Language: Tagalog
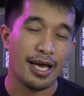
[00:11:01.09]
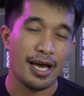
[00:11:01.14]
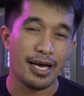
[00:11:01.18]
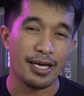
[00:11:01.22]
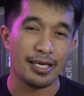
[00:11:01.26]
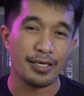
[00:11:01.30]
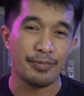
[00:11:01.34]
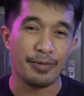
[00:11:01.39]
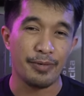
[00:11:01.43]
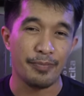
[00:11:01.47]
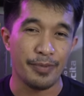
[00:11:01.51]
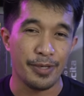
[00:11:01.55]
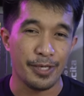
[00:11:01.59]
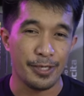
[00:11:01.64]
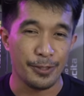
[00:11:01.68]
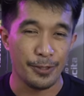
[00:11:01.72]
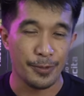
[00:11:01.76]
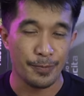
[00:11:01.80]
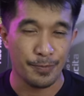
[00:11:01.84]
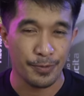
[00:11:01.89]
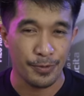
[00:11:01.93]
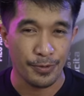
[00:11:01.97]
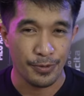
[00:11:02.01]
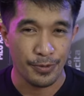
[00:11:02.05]
ang ibibuild nyo
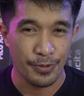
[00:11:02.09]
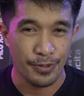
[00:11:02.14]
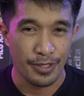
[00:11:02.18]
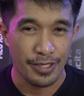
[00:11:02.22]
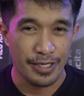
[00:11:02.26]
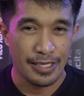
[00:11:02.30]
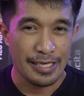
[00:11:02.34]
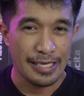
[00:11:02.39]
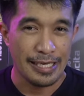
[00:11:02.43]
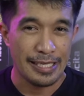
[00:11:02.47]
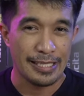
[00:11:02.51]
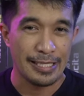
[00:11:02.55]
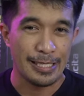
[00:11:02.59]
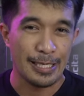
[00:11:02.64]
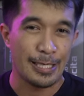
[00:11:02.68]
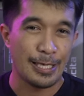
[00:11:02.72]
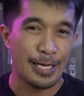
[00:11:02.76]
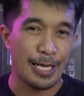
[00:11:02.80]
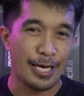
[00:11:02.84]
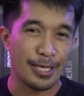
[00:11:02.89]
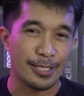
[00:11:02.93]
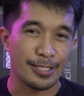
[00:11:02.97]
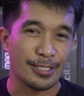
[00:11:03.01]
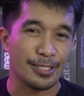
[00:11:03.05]
po in the
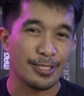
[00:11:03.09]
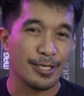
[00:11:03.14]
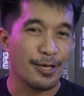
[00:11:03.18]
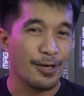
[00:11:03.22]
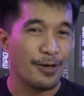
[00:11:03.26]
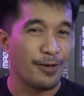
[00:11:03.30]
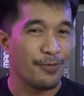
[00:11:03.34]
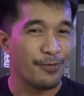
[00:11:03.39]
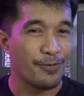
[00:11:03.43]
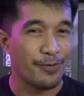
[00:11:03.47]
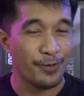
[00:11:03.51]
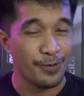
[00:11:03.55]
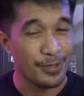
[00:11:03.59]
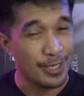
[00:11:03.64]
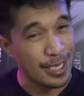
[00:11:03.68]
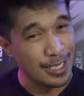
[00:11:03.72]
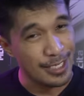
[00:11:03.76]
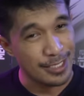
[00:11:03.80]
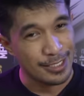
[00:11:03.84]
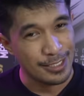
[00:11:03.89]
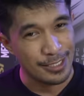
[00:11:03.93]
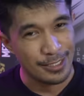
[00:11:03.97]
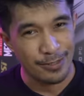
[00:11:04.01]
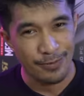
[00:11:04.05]
next few
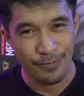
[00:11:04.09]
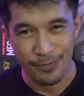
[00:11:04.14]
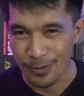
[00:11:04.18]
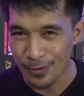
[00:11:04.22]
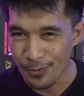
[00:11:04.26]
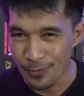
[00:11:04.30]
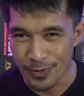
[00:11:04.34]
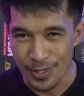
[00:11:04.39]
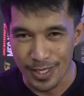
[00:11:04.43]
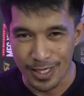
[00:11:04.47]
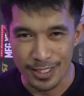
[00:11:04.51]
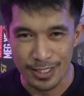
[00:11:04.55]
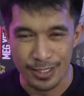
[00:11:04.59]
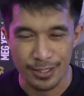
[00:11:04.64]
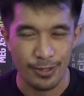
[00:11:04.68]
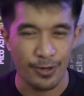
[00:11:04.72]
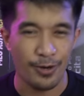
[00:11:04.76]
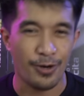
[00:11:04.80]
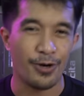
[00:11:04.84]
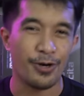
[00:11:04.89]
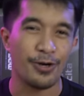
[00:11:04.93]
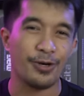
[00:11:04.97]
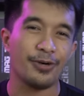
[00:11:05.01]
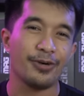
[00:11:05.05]
days, few weeks,
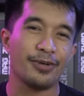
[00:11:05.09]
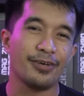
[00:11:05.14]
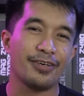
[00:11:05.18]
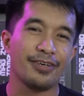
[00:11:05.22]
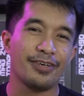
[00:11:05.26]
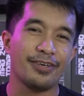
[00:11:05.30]
or